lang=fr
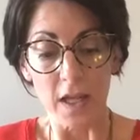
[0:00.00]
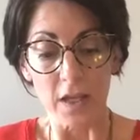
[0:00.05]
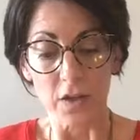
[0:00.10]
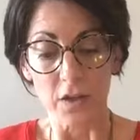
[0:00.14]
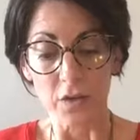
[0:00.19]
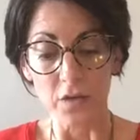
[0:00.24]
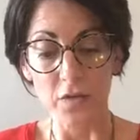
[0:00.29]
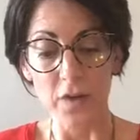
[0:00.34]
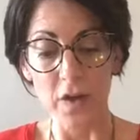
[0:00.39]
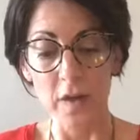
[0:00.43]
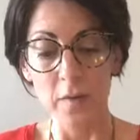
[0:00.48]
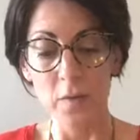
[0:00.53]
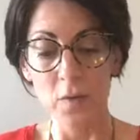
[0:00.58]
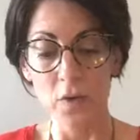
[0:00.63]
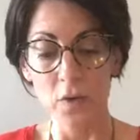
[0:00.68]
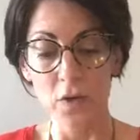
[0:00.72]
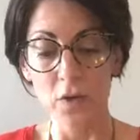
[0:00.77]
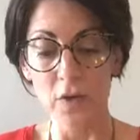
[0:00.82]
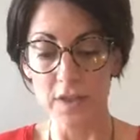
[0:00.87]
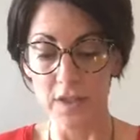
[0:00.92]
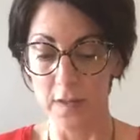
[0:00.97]
de
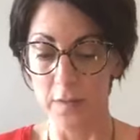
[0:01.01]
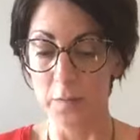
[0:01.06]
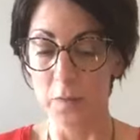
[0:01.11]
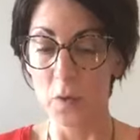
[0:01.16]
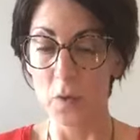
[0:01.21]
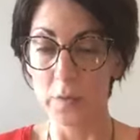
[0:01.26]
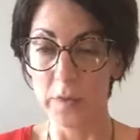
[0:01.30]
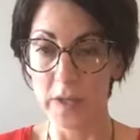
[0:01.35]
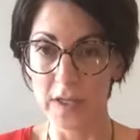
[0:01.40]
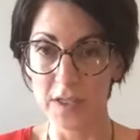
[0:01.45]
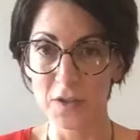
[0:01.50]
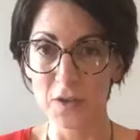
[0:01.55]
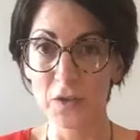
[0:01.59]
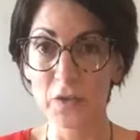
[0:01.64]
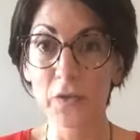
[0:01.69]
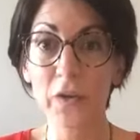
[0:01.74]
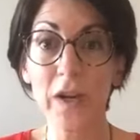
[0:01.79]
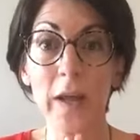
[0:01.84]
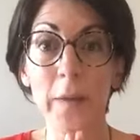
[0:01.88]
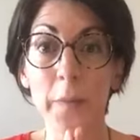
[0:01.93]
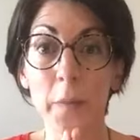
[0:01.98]
vraiment, dans un premier temps,
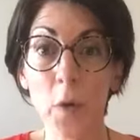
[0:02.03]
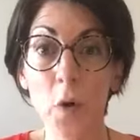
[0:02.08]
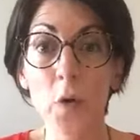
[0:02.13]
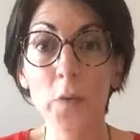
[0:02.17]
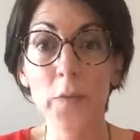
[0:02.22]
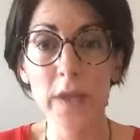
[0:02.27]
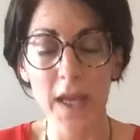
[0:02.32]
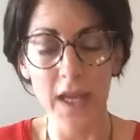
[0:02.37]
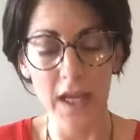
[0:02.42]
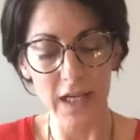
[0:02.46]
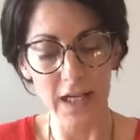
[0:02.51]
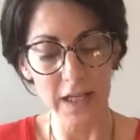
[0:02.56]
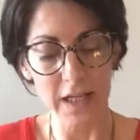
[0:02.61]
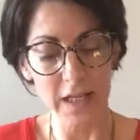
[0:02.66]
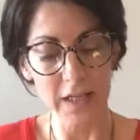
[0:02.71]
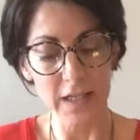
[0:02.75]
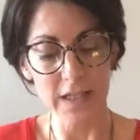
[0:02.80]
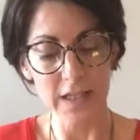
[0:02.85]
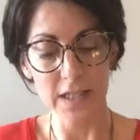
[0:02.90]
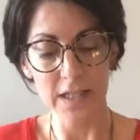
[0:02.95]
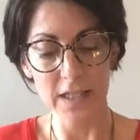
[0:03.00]
donc la première
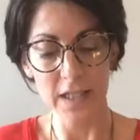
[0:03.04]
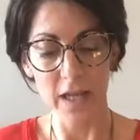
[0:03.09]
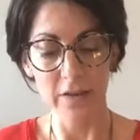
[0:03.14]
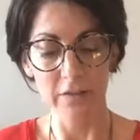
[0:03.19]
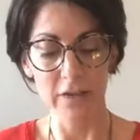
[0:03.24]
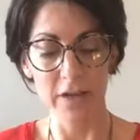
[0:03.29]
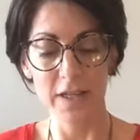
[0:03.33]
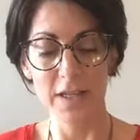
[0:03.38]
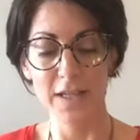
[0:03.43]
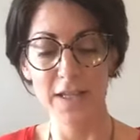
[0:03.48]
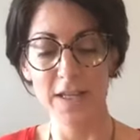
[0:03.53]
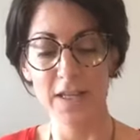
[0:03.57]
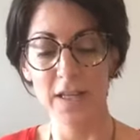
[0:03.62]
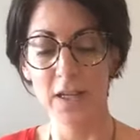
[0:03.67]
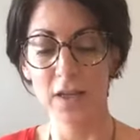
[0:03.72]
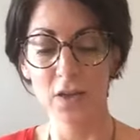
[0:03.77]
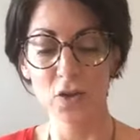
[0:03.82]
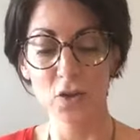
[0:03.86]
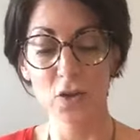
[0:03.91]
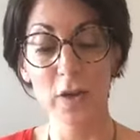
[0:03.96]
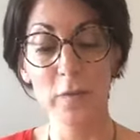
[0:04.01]
clé, c'est de travailler
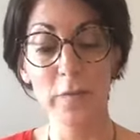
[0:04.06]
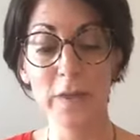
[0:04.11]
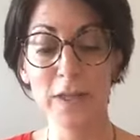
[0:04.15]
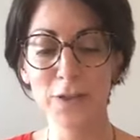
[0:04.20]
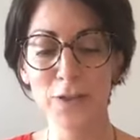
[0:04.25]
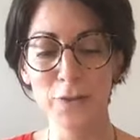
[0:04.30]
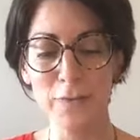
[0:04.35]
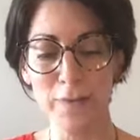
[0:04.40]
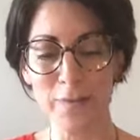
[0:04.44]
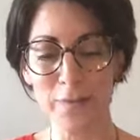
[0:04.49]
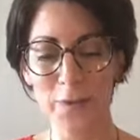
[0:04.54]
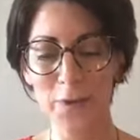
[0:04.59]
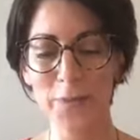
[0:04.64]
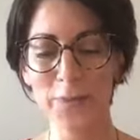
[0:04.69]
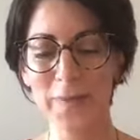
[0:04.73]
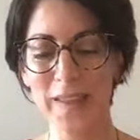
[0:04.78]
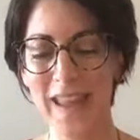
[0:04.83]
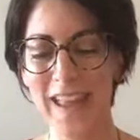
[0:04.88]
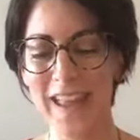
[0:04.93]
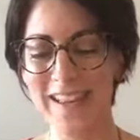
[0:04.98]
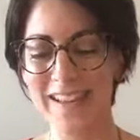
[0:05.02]
un la en même temps,
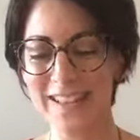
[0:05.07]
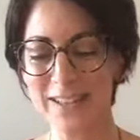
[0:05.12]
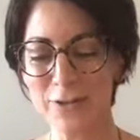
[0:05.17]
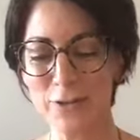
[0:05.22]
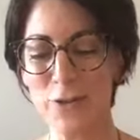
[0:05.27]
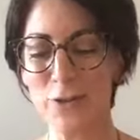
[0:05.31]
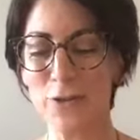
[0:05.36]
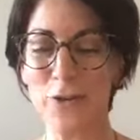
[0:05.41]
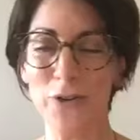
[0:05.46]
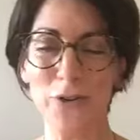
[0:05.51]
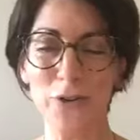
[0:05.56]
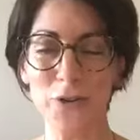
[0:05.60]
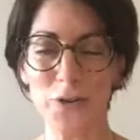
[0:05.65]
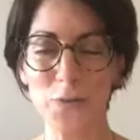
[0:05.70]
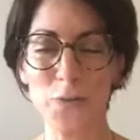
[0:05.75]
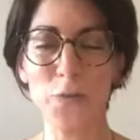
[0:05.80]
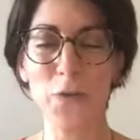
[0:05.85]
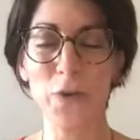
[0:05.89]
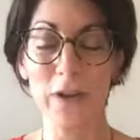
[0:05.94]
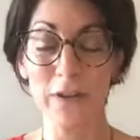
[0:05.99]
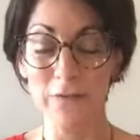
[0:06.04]
parce que je
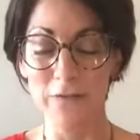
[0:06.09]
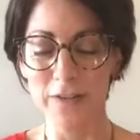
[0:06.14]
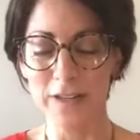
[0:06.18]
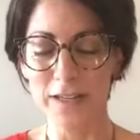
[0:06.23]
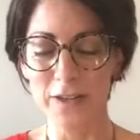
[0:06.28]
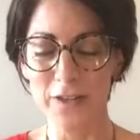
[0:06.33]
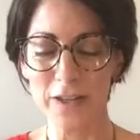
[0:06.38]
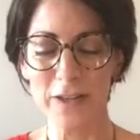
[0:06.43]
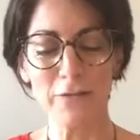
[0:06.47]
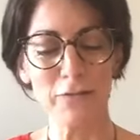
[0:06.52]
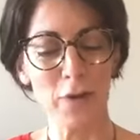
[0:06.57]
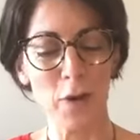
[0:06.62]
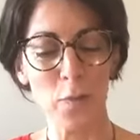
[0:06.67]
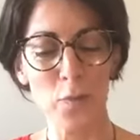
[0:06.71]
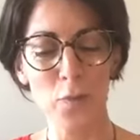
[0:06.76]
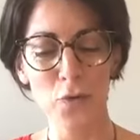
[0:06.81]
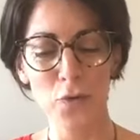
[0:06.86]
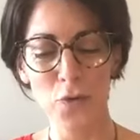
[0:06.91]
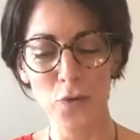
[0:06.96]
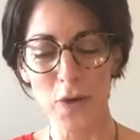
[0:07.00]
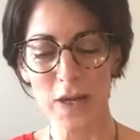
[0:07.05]
pourrais vite en avoir
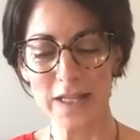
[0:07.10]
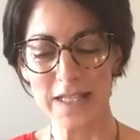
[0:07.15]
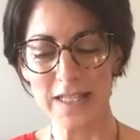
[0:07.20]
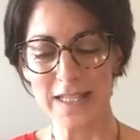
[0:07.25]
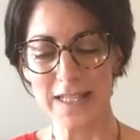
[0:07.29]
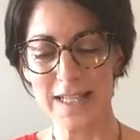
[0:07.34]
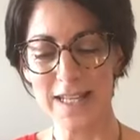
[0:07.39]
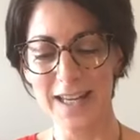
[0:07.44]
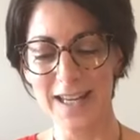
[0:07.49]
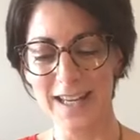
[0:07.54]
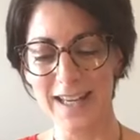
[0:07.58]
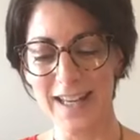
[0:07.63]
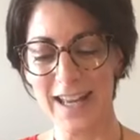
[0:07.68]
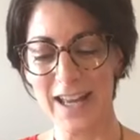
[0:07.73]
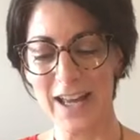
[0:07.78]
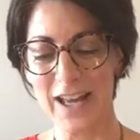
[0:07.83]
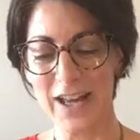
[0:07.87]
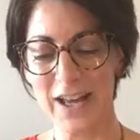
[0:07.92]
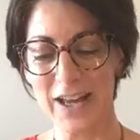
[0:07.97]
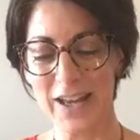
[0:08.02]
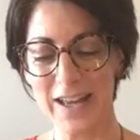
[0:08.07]
beaucoup à dire.
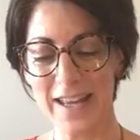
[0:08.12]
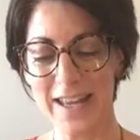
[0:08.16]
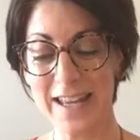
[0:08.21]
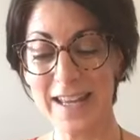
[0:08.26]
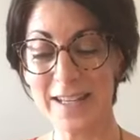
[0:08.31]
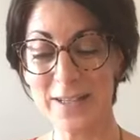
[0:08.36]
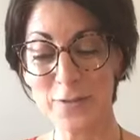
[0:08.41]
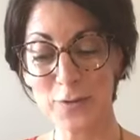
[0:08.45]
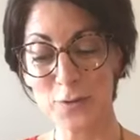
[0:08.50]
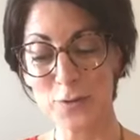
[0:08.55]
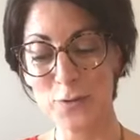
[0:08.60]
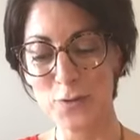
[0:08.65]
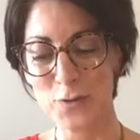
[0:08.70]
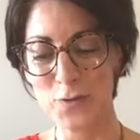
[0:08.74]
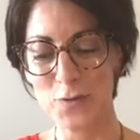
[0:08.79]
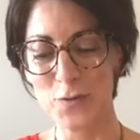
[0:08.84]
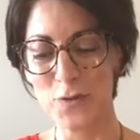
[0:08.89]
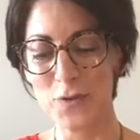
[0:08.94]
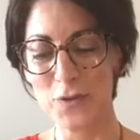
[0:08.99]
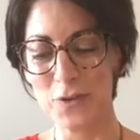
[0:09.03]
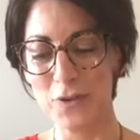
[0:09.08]
Euh, et surtout,
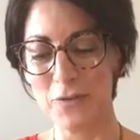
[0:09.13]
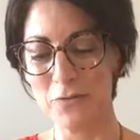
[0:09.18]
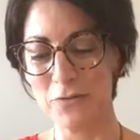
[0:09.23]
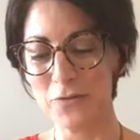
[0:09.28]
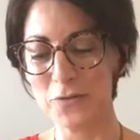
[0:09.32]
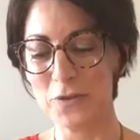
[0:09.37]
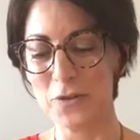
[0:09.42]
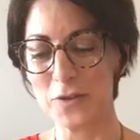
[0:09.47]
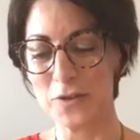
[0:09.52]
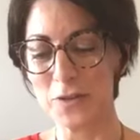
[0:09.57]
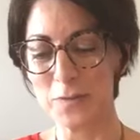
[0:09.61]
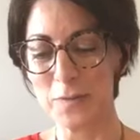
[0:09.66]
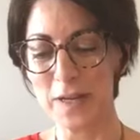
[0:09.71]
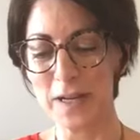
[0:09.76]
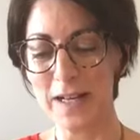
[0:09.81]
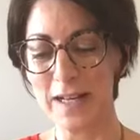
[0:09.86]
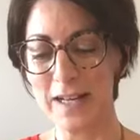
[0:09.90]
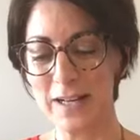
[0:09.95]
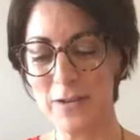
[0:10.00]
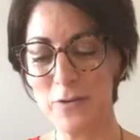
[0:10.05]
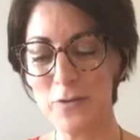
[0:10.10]
je veux vous transmettre
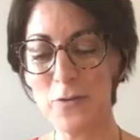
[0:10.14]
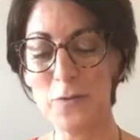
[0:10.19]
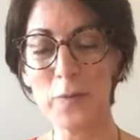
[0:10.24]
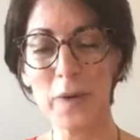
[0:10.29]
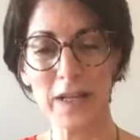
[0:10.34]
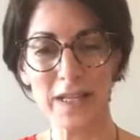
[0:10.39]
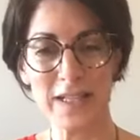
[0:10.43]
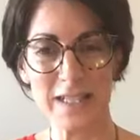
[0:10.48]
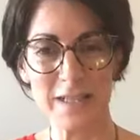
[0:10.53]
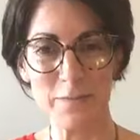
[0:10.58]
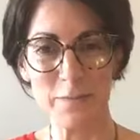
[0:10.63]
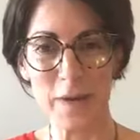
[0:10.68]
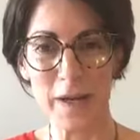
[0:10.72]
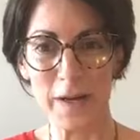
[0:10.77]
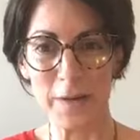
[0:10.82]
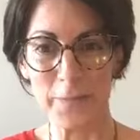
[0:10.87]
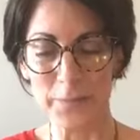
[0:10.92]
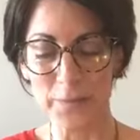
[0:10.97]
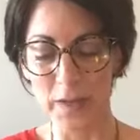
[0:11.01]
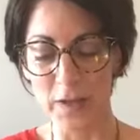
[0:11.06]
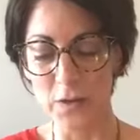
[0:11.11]
le principal.
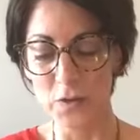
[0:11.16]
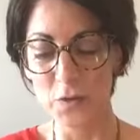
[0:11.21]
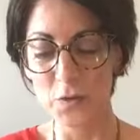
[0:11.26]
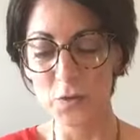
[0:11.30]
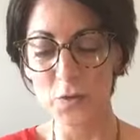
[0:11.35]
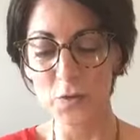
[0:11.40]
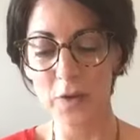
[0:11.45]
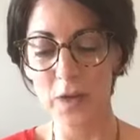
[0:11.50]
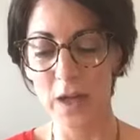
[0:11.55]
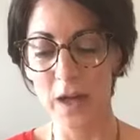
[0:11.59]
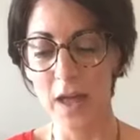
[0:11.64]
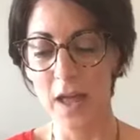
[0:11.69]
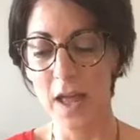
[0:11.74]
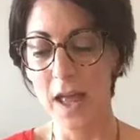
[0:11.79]
Donc,